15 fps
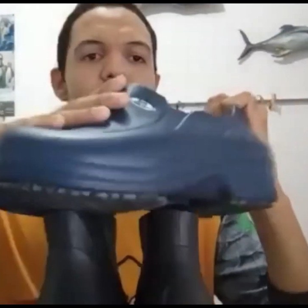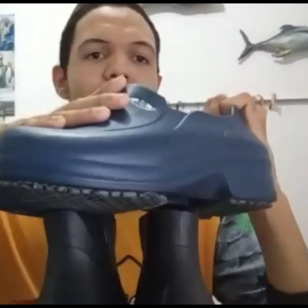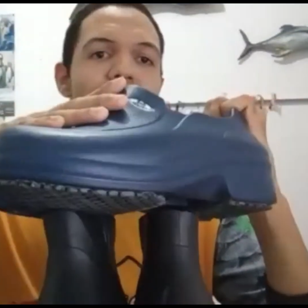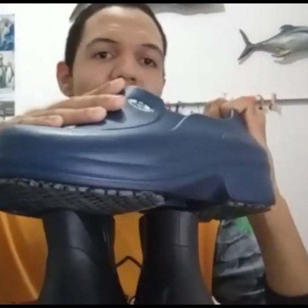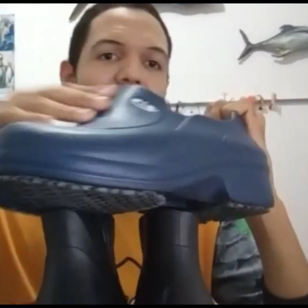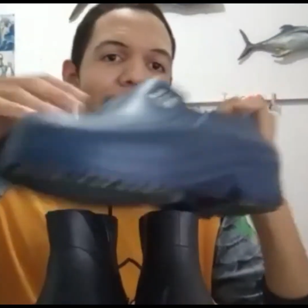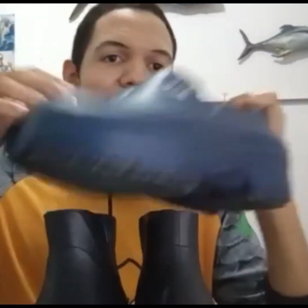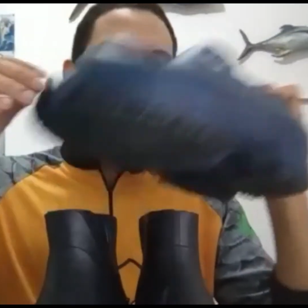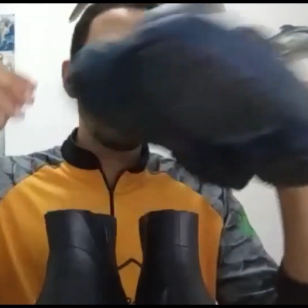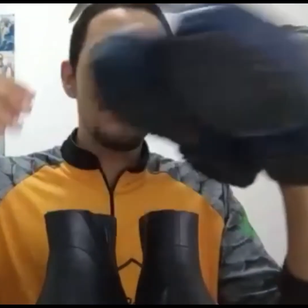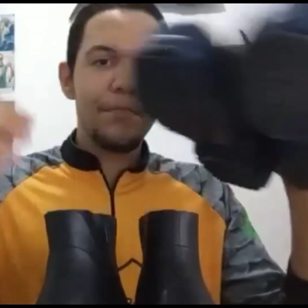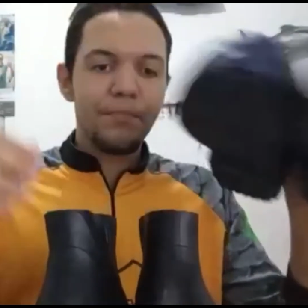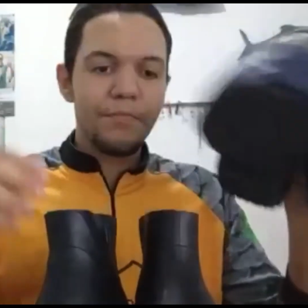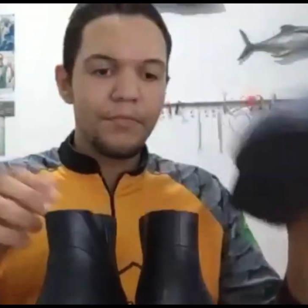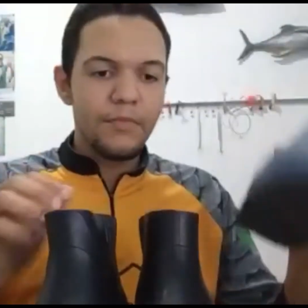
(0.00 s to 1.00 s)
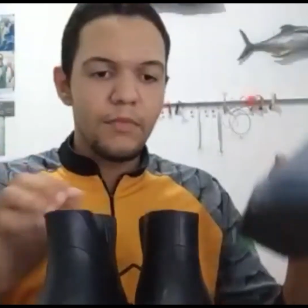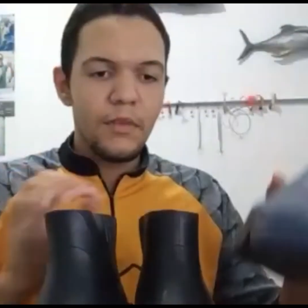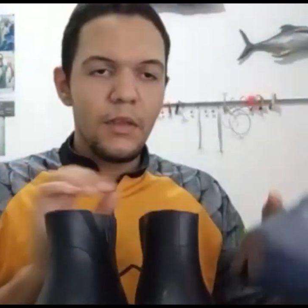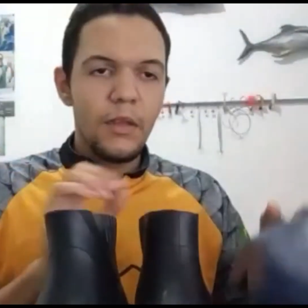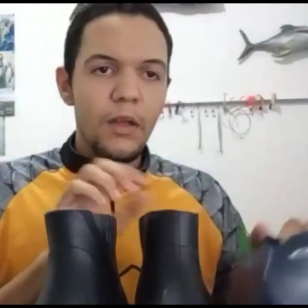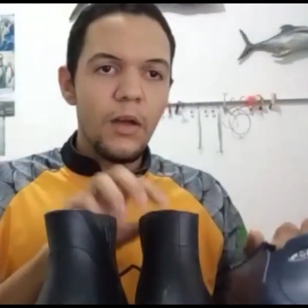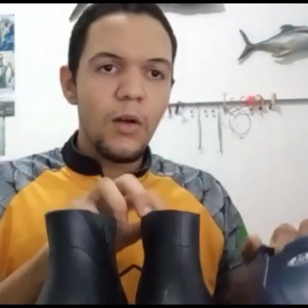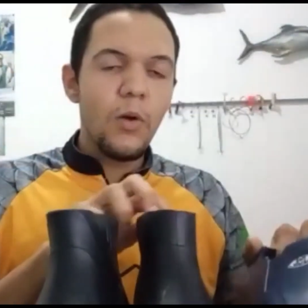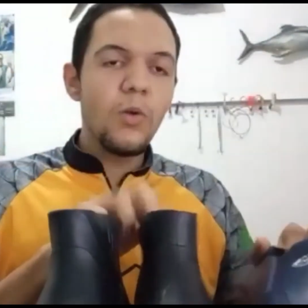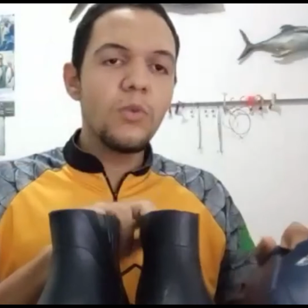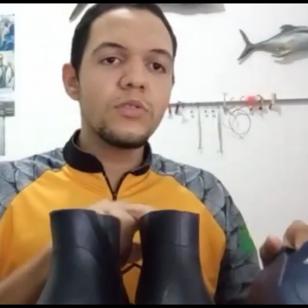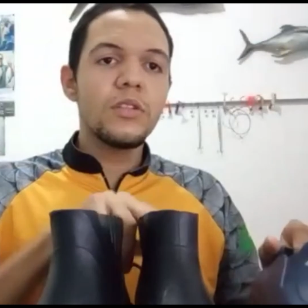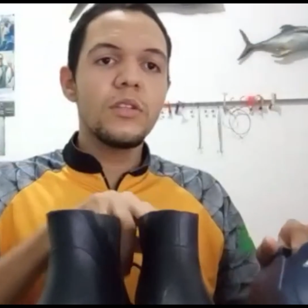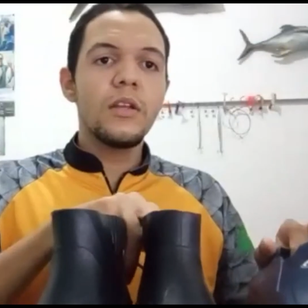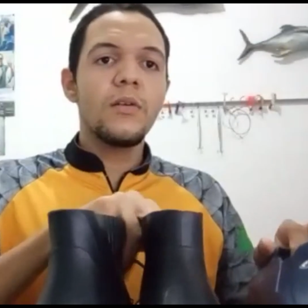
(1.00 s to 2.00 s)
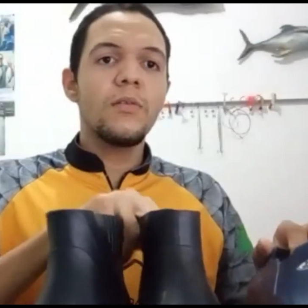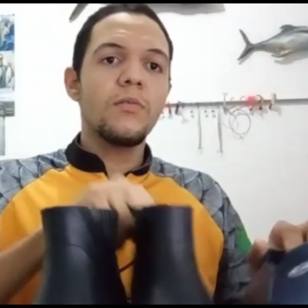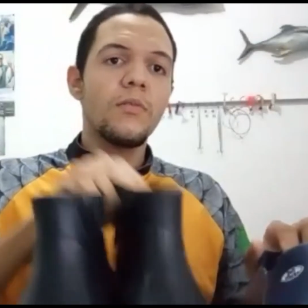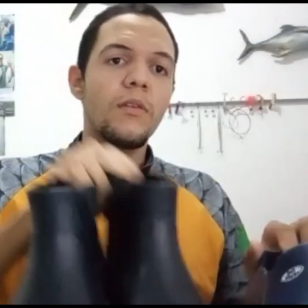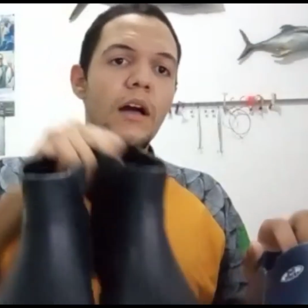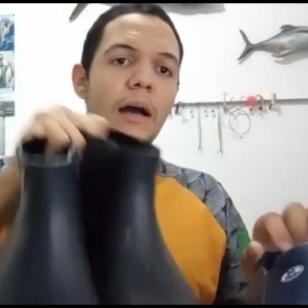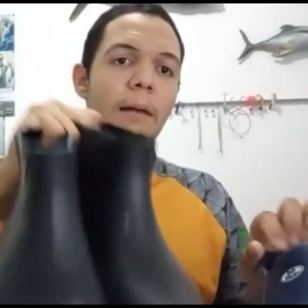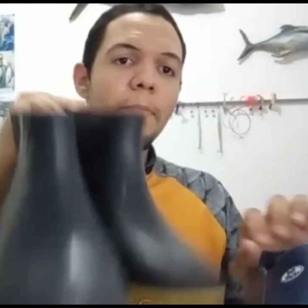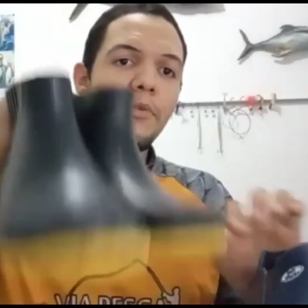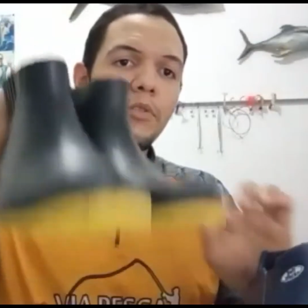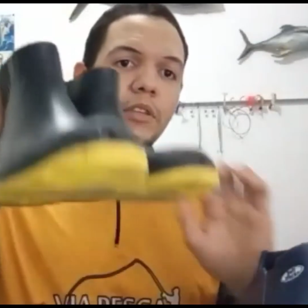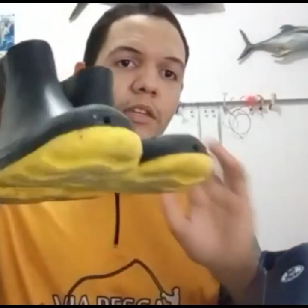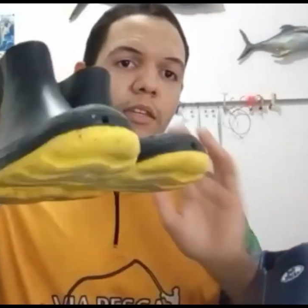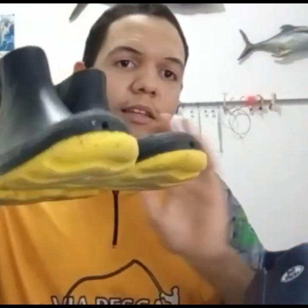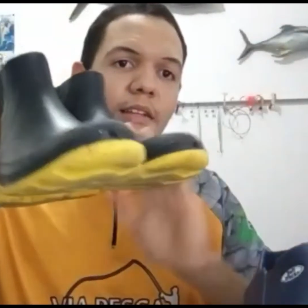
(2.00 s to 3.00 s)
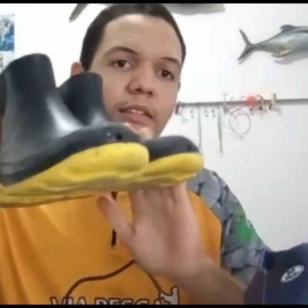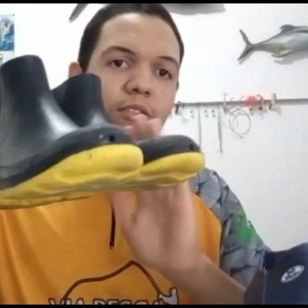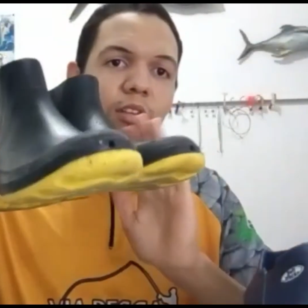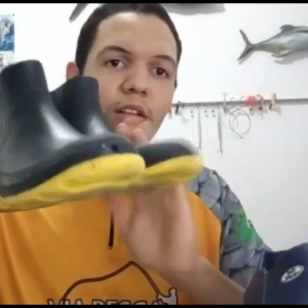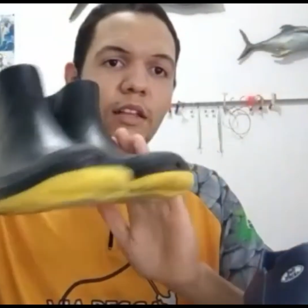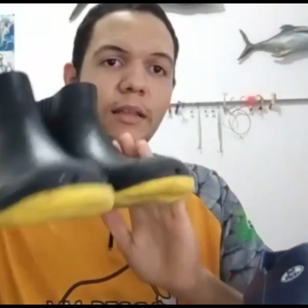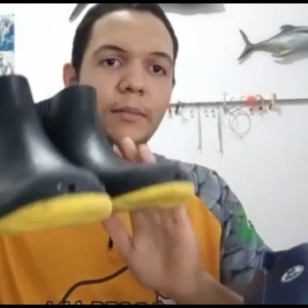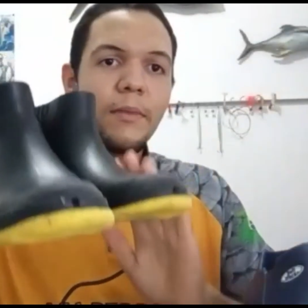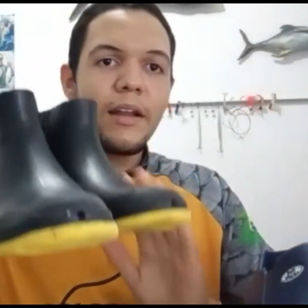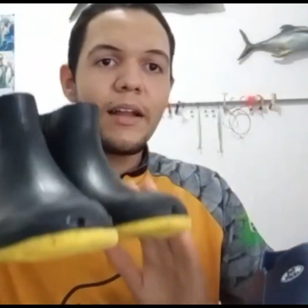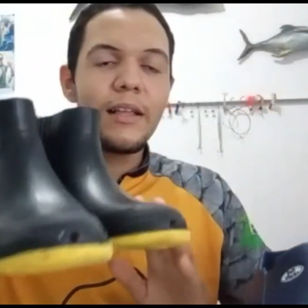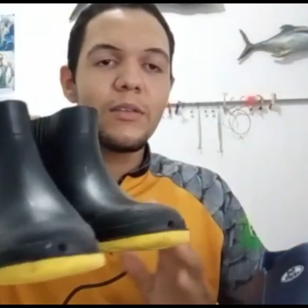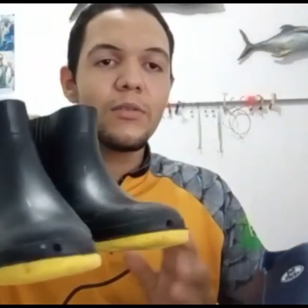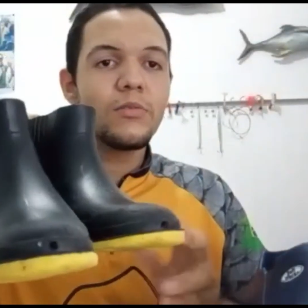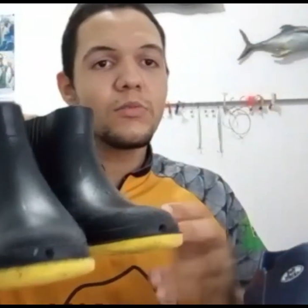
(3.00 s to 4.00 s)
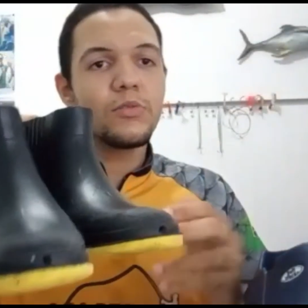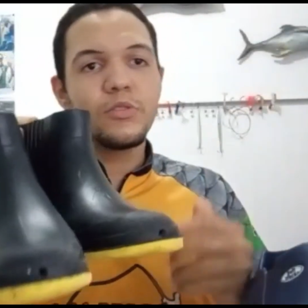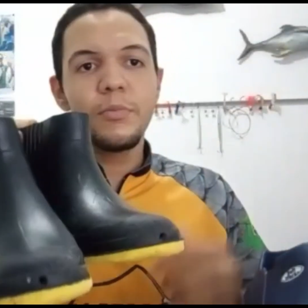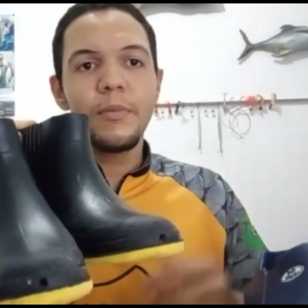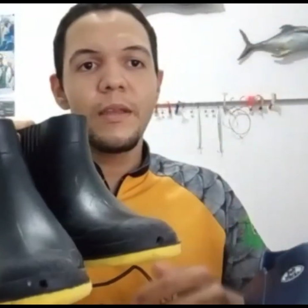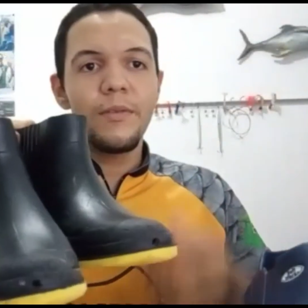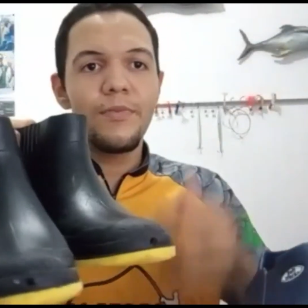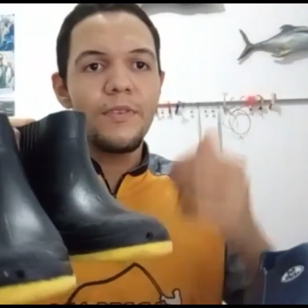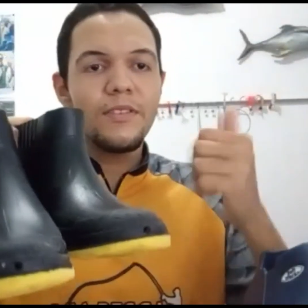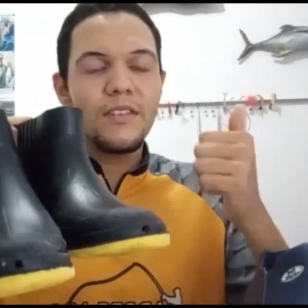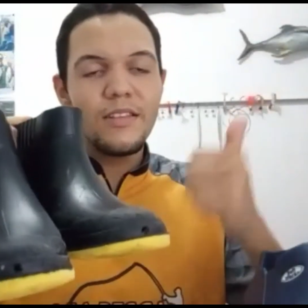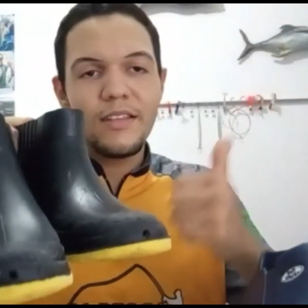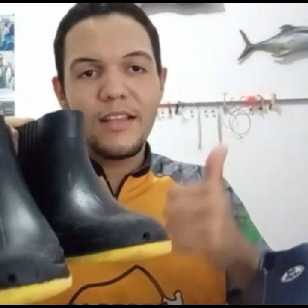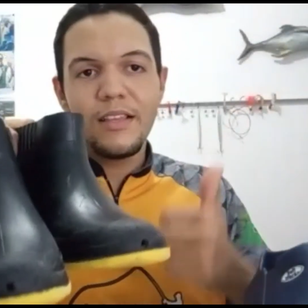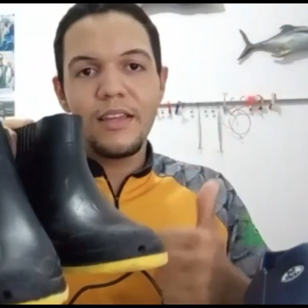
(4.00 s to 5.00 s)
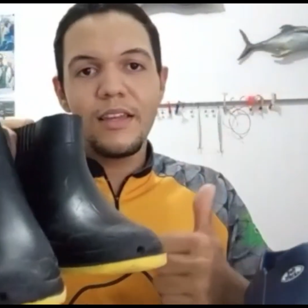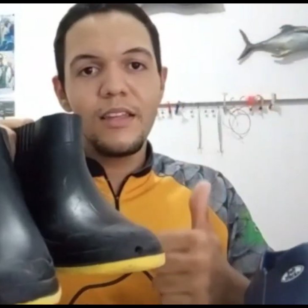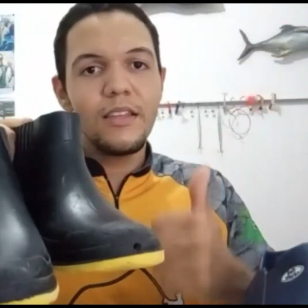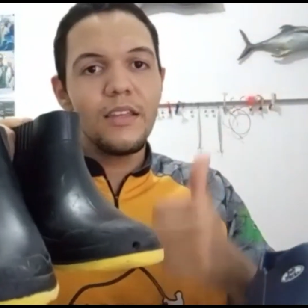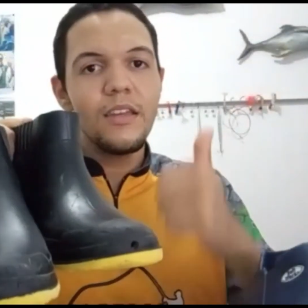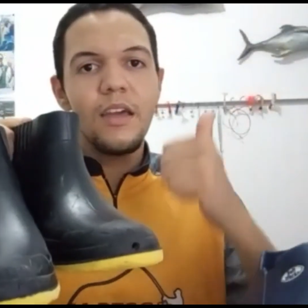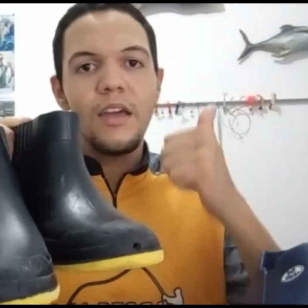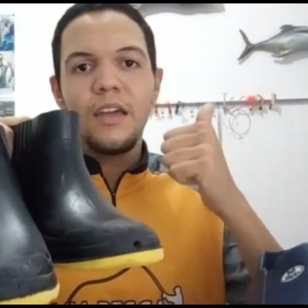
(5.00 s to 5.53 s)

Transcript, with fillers: Leve ou se não, a botina de solado amarelo. Custo-benefício excelente